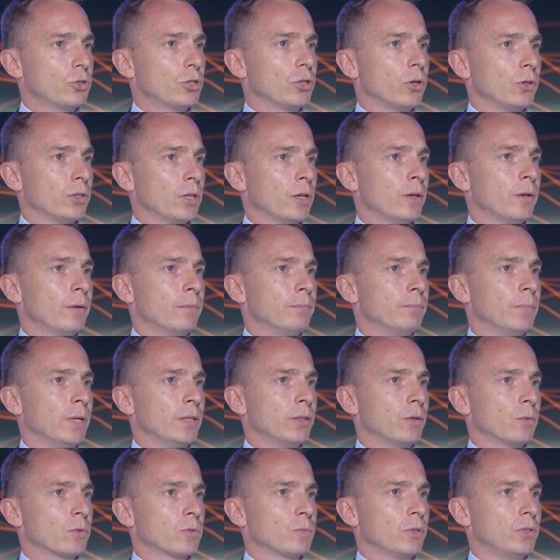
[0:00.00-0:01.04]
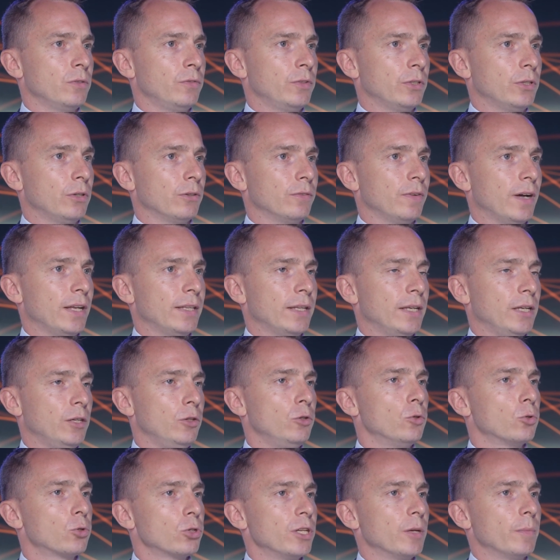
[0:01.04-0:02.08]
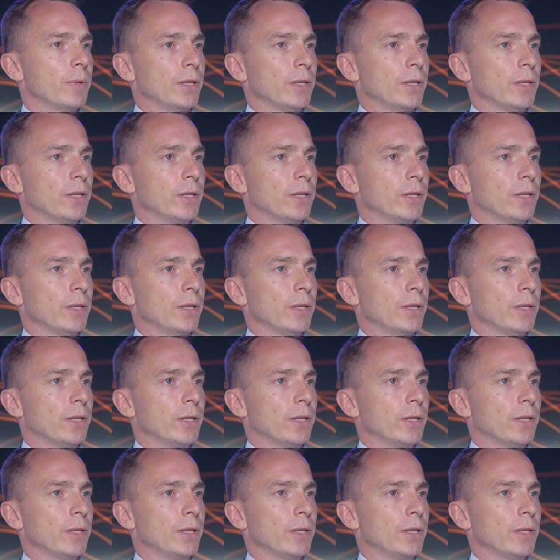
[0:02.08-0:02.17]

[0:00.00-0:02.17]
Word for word: czy one będą zmodyfikowane i już